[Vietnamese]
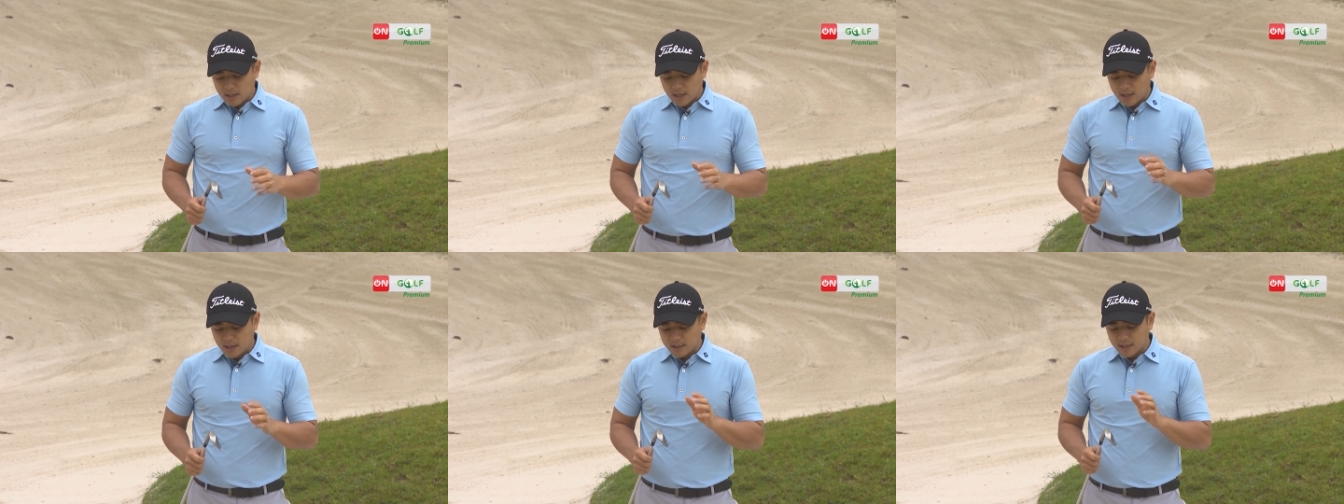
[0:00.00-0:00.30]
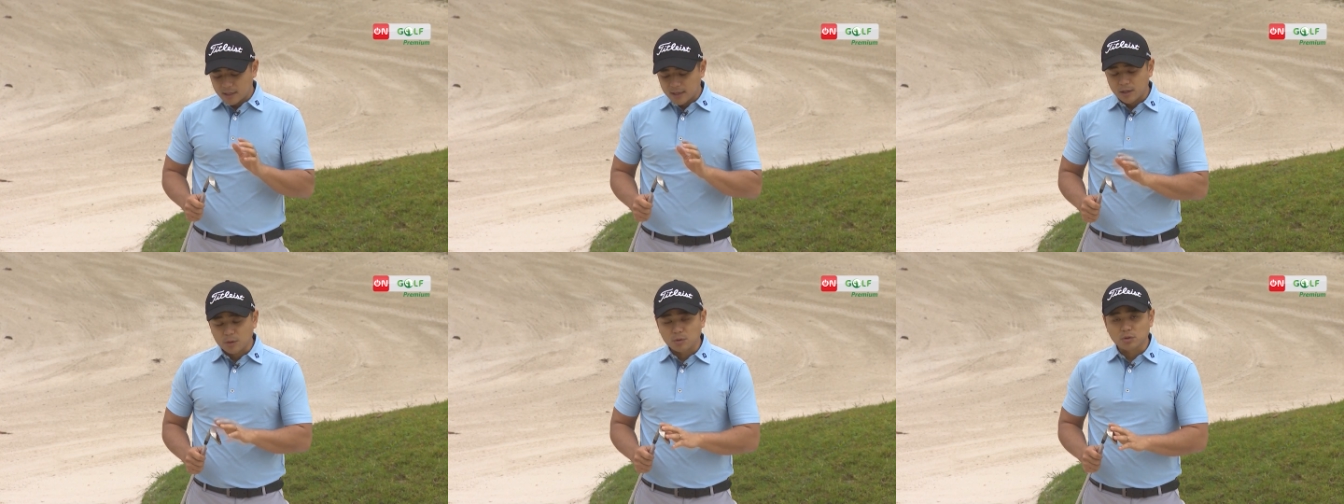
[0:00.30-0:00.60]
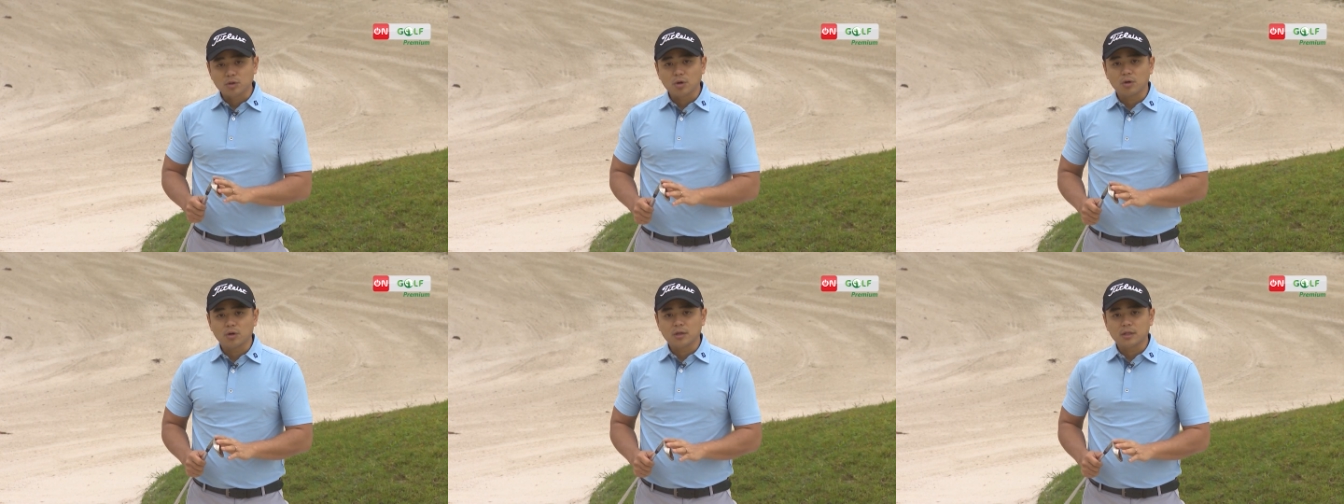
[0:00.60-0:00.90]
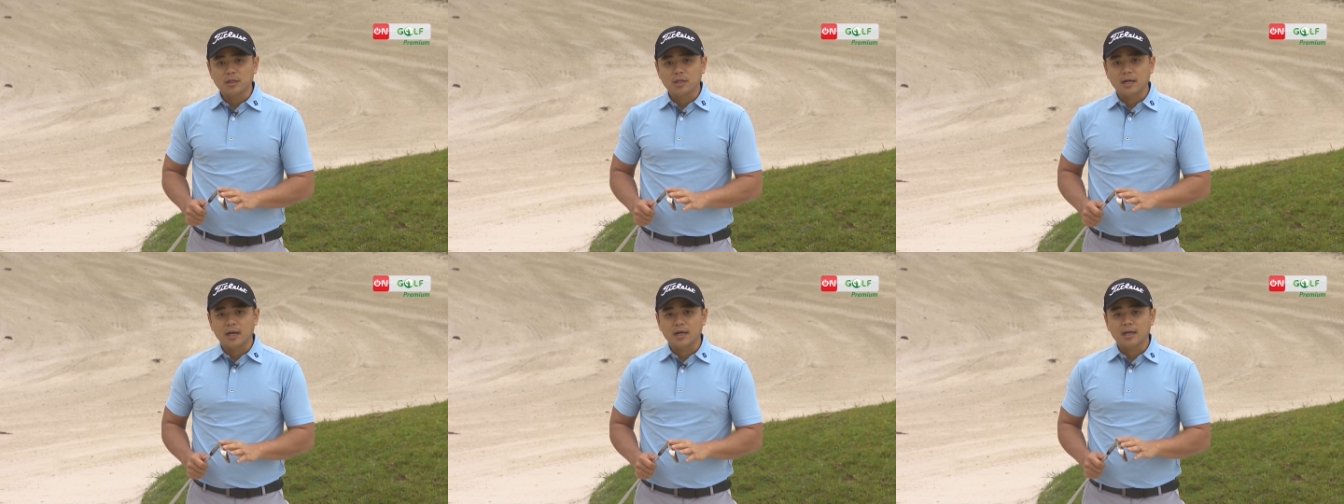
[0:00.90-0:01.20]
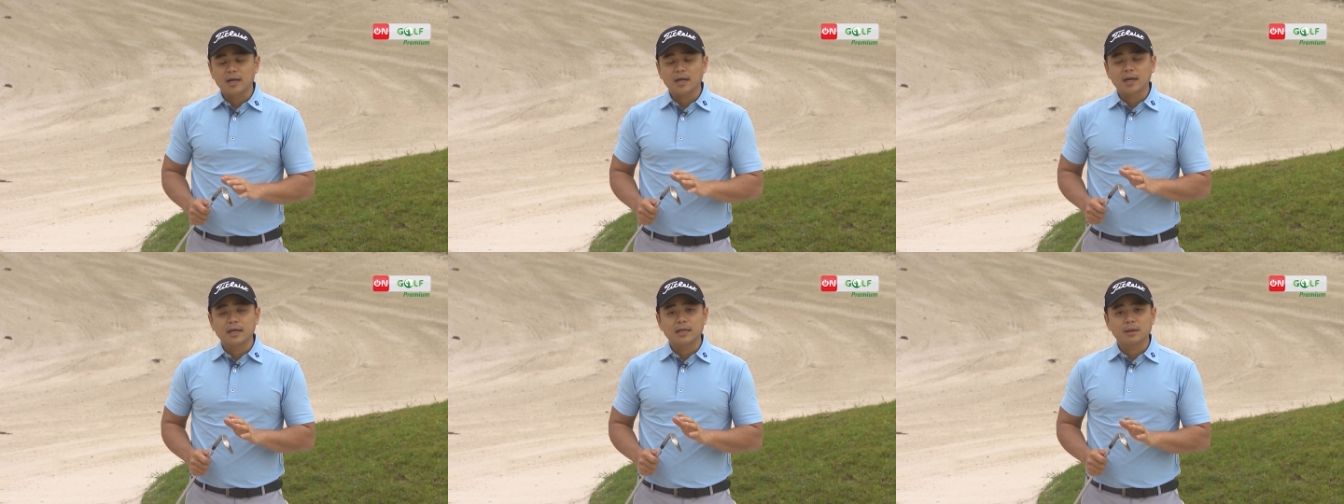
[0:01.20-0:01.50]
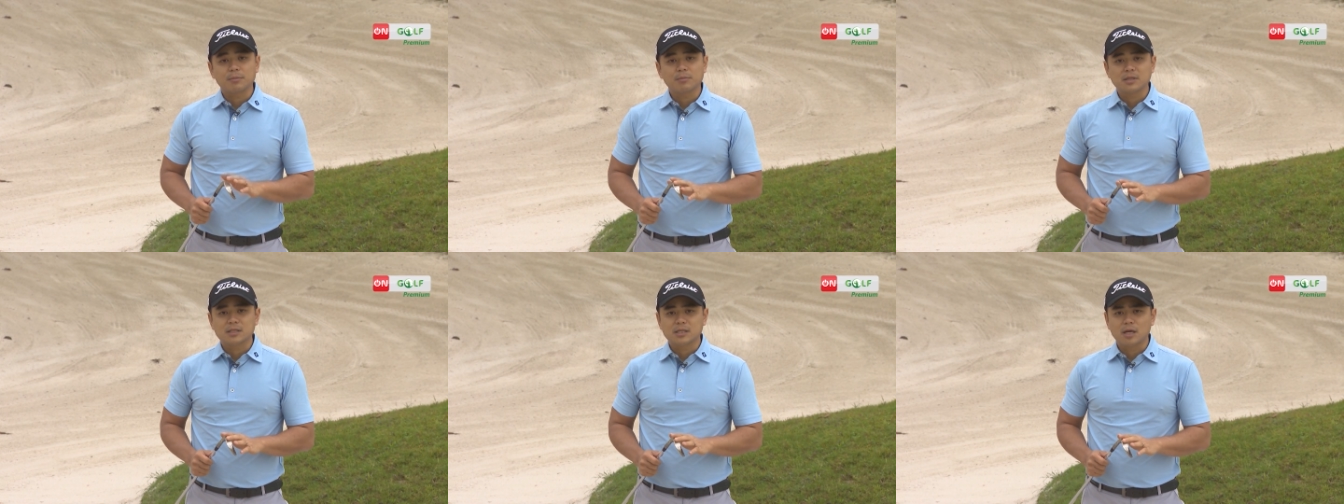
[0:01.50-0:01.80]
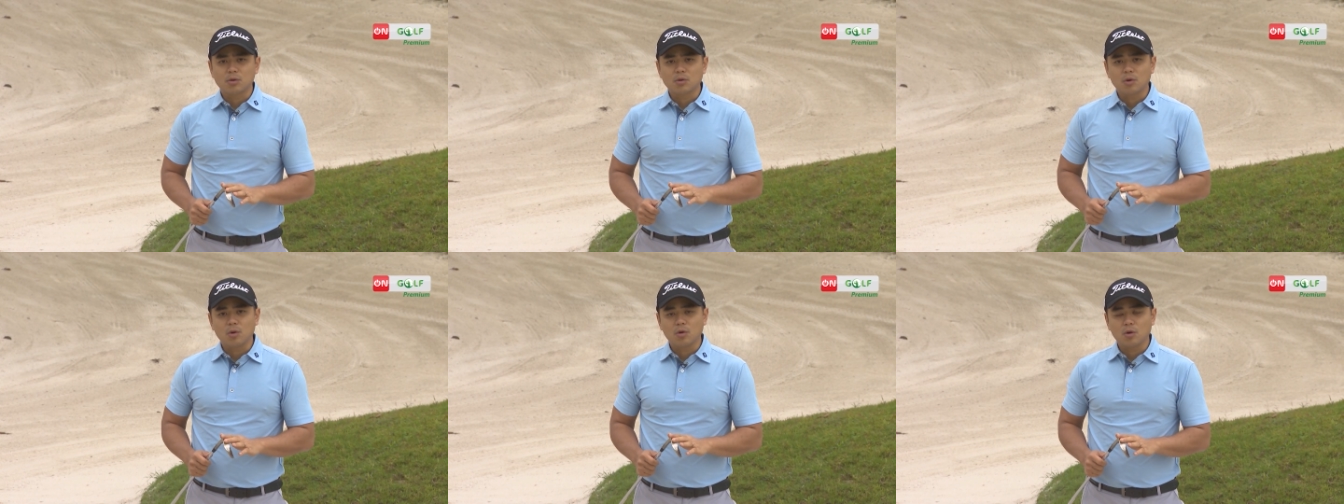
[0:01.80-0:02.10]
à, cây gậy của tôi thì là cây gậy
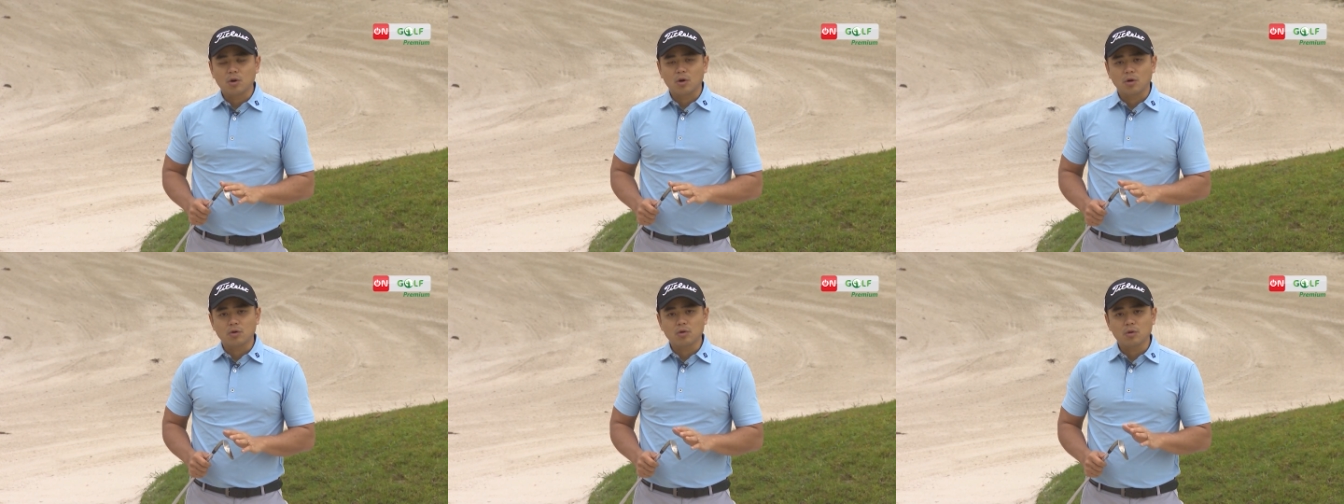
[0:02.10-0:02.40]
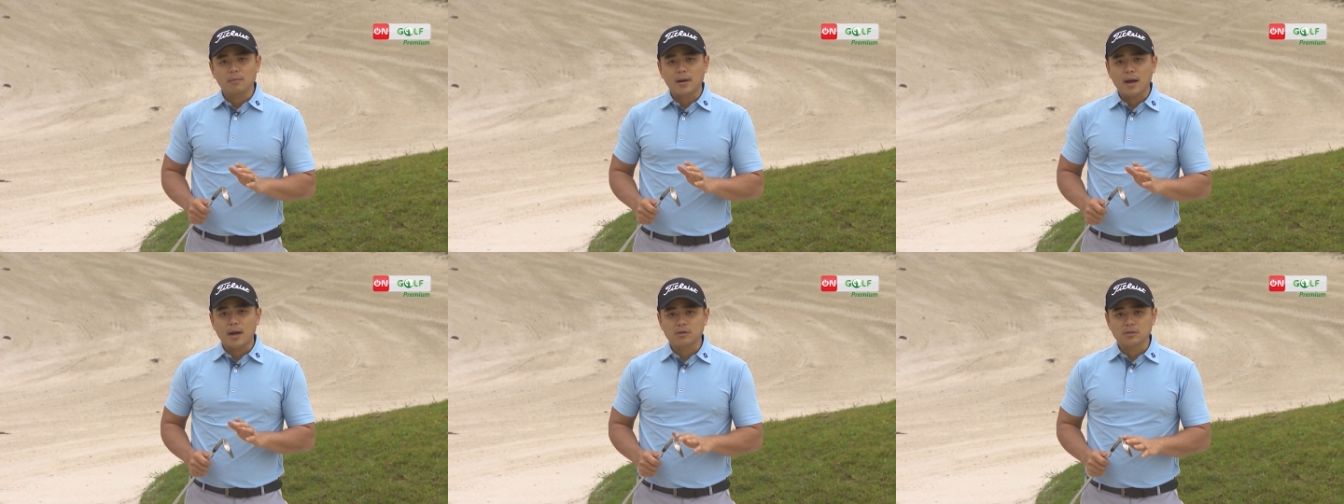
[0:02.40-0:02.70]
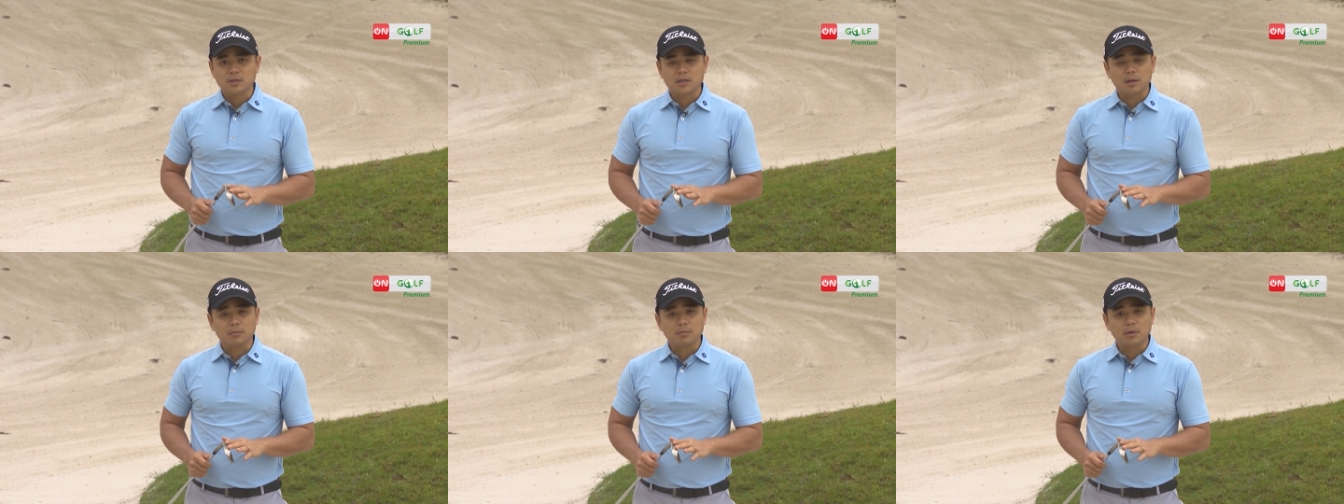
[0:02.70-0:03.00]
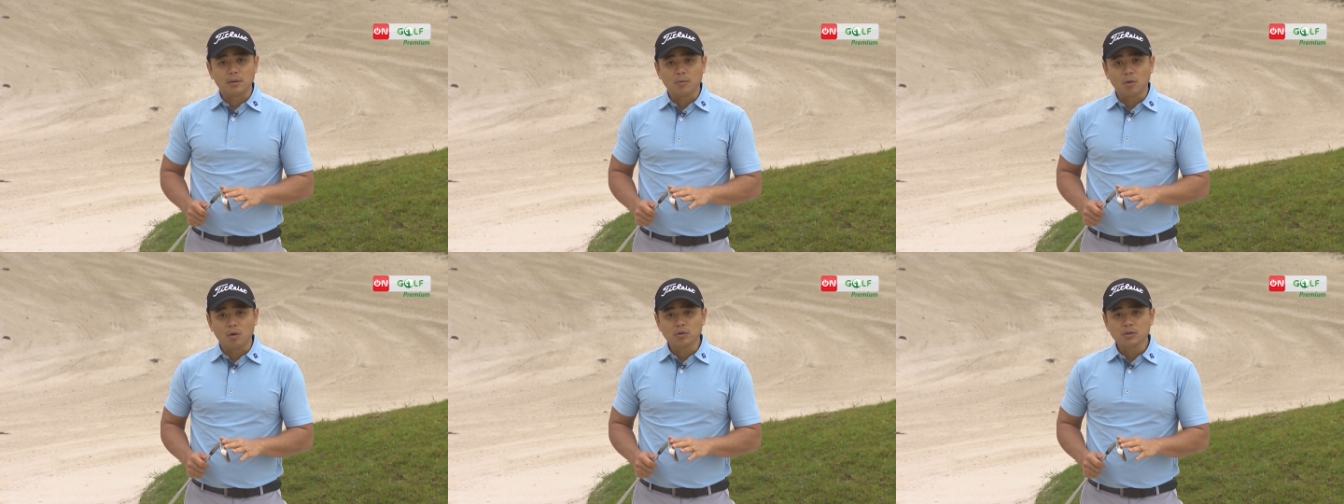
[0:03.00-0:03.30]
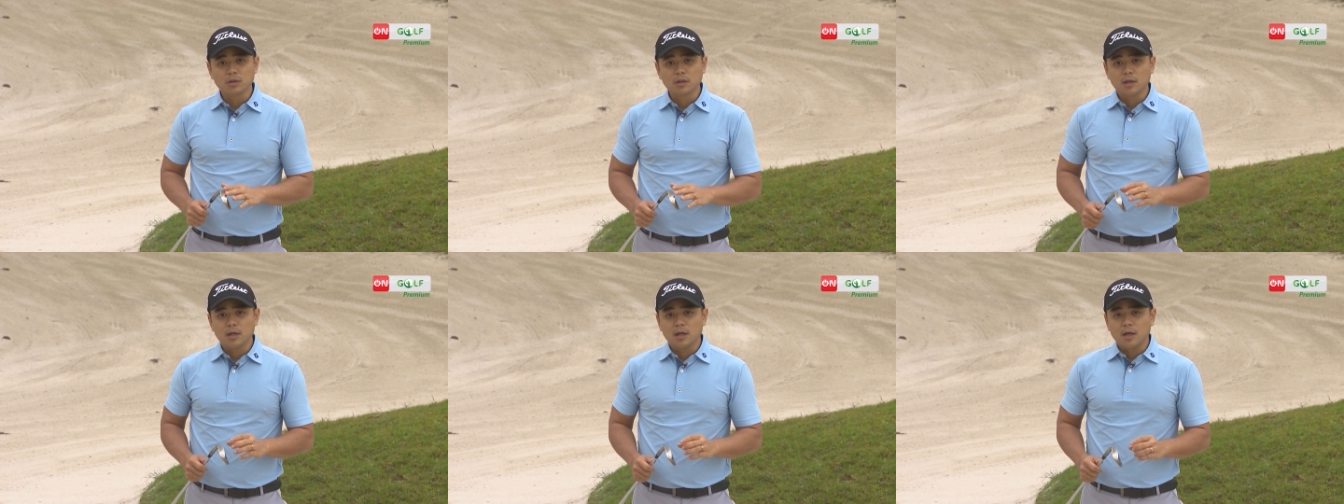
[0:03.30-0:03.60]
56 độ có độ sẽ là 14